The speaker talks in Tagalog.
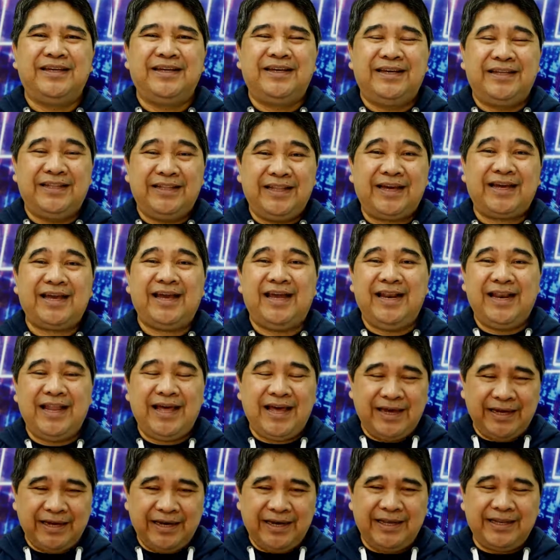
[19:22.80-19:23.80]
Na
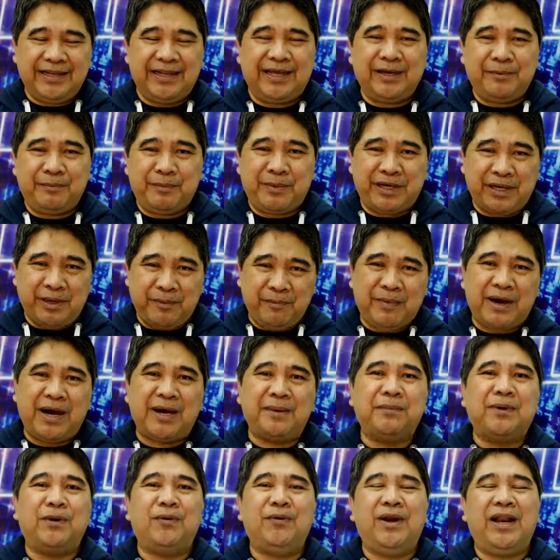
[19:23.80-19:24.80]
kailangan ang
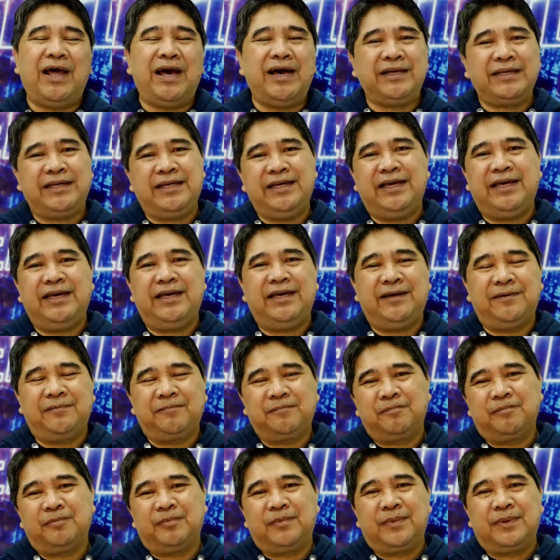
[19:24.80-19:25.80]
mangibabaw lagi
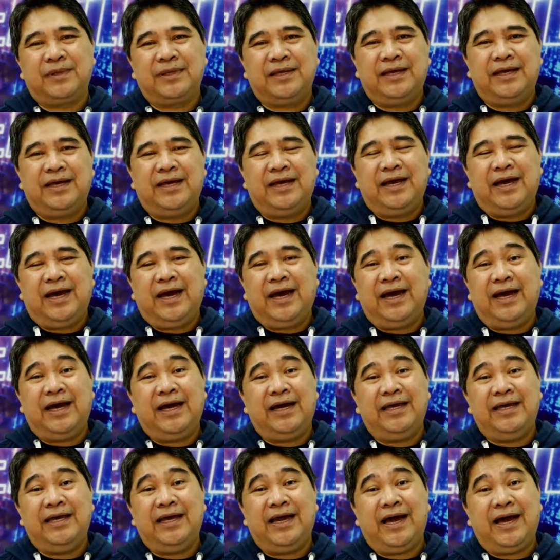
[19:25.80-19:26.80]

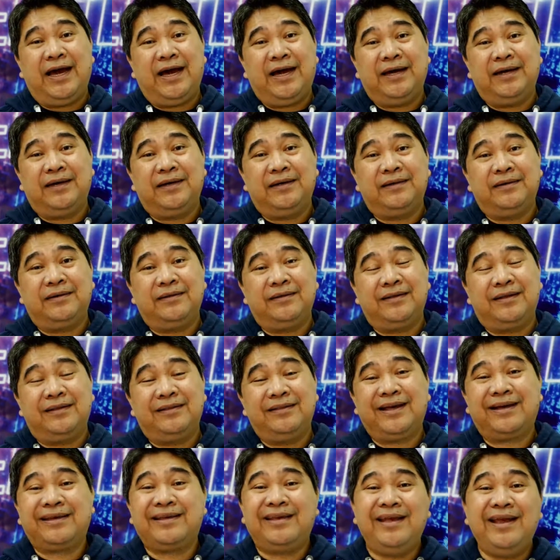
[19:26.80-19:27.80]
ay ang
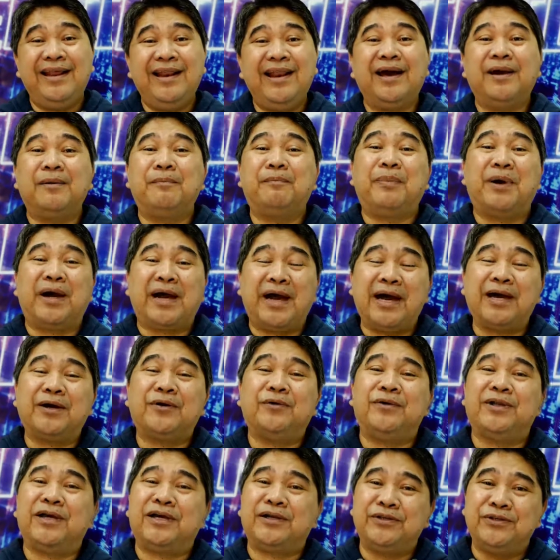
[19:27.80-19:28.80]
dakilang
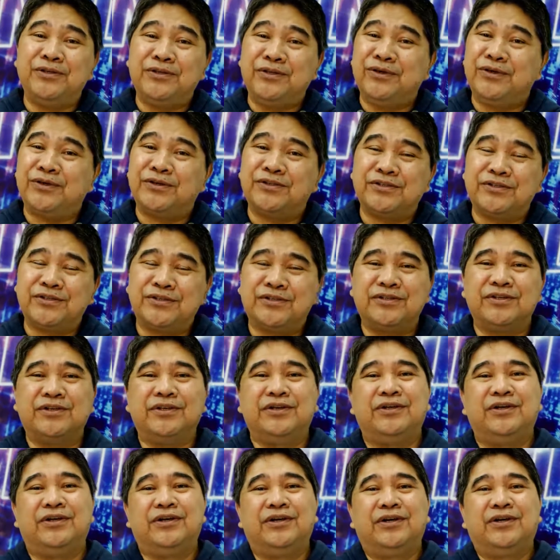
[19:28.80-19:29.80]
pangako ng Diyos
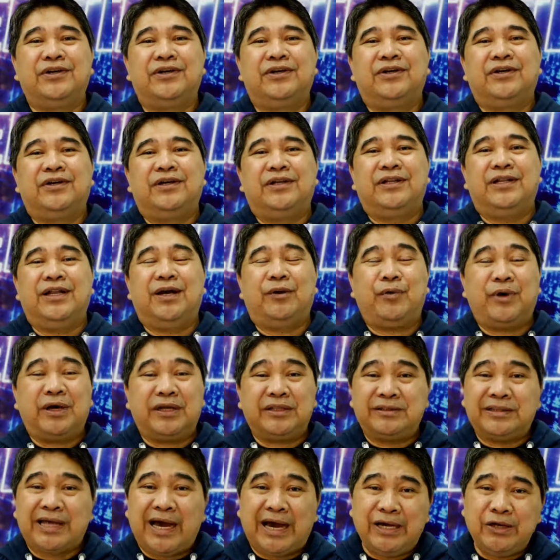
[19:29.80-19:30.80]
na
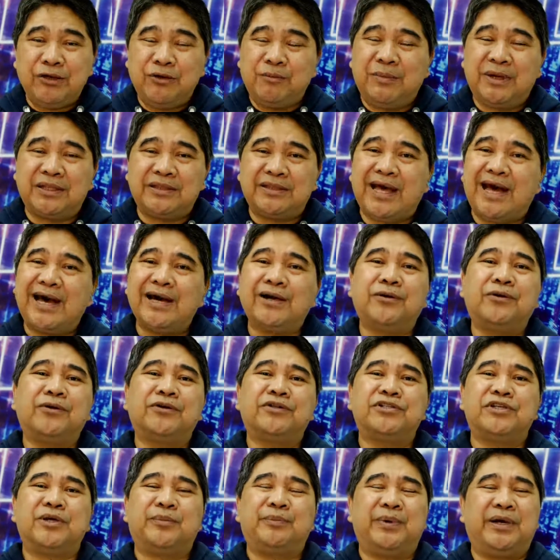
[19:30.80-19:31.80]
huwag tayong matakot
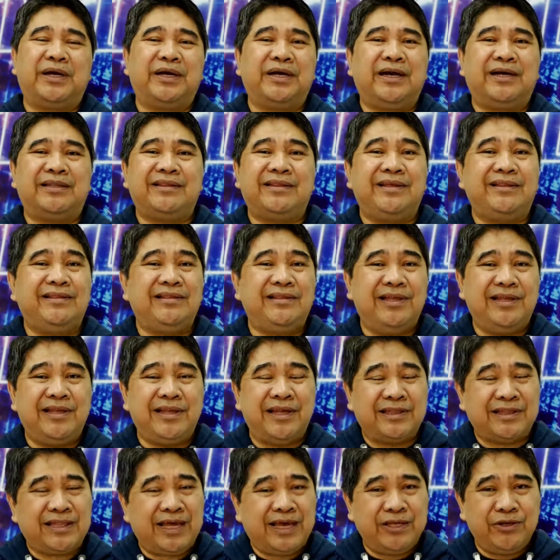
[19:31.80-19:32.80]
sapagkat hindi
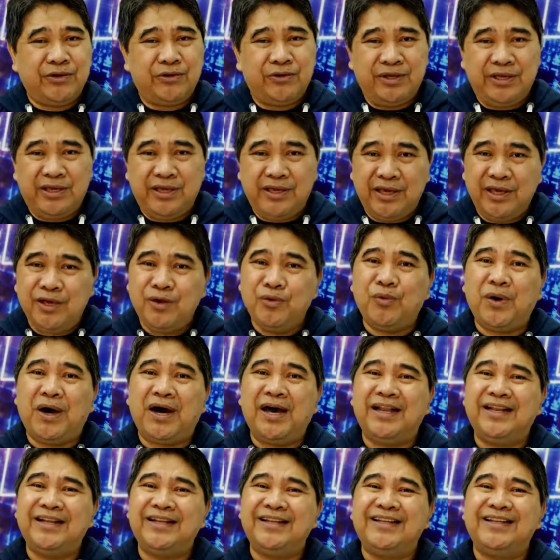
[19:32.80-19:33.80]
niya tayo
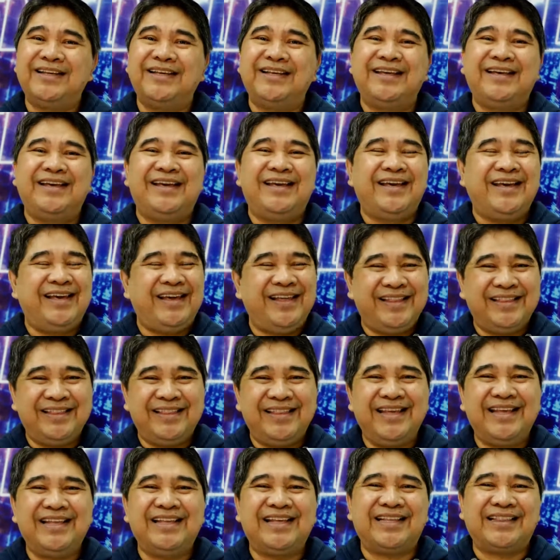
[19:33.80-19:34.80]
iiwan,
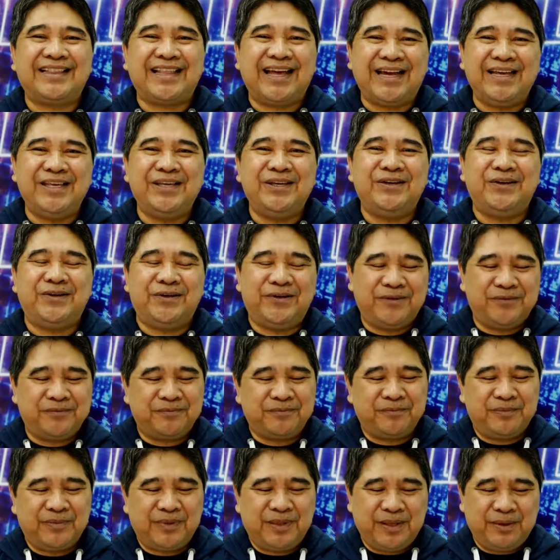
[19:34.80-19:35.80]
hindi niya tayo
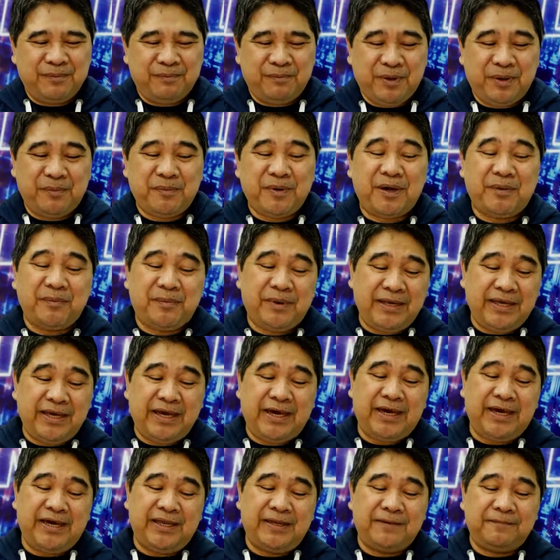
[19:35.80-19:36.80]

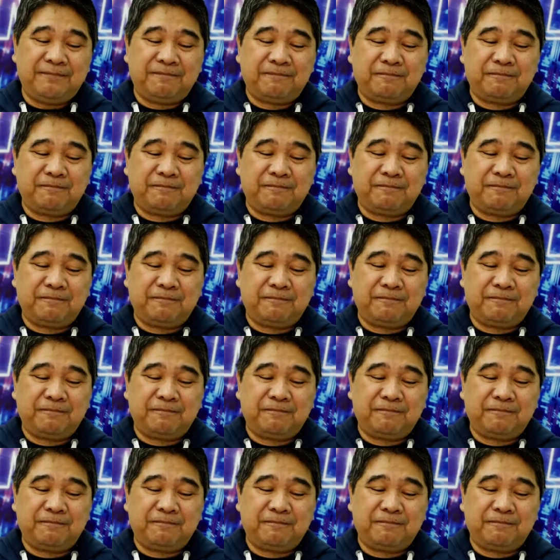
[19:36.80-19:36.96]
pababayaan.